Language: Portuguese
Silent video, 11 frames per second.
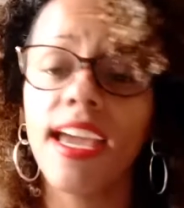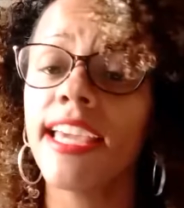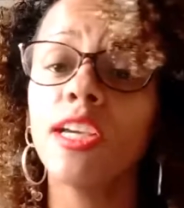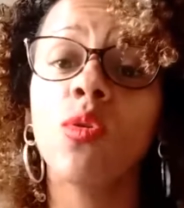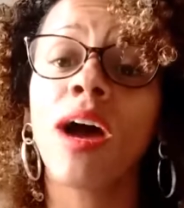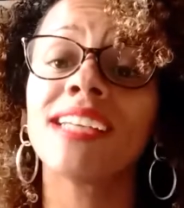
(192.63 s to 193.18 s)

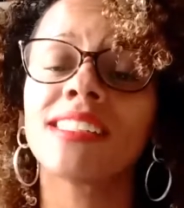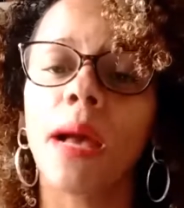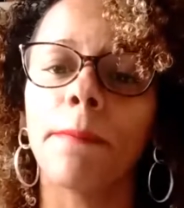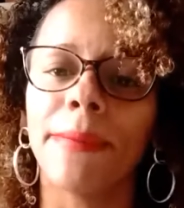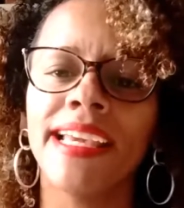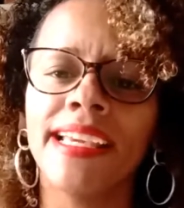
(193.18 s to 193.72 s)
Iguais a
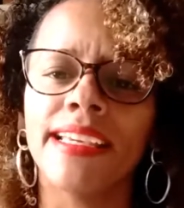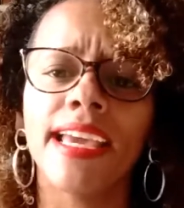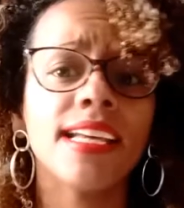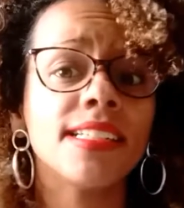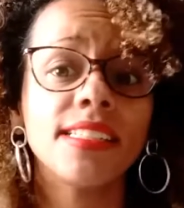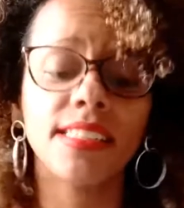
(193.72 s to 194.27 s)
mim,
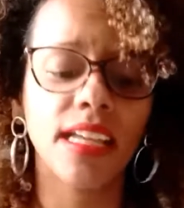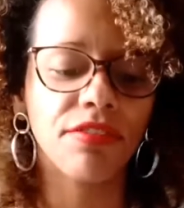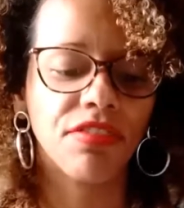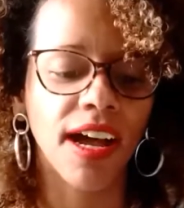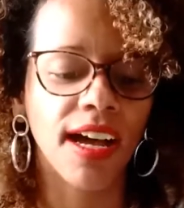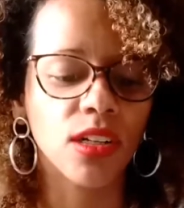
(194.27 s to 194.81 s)
existem
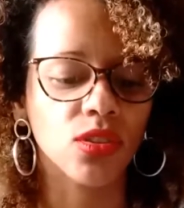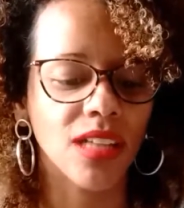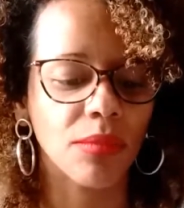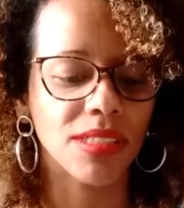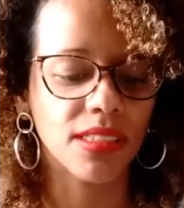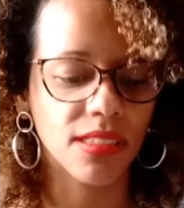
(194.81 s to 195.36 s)
vários
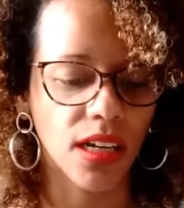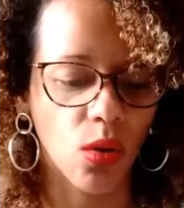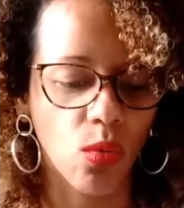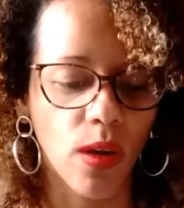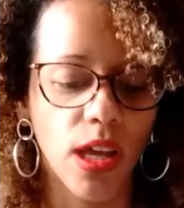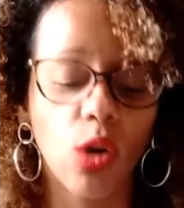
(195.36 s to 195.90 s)
na missão,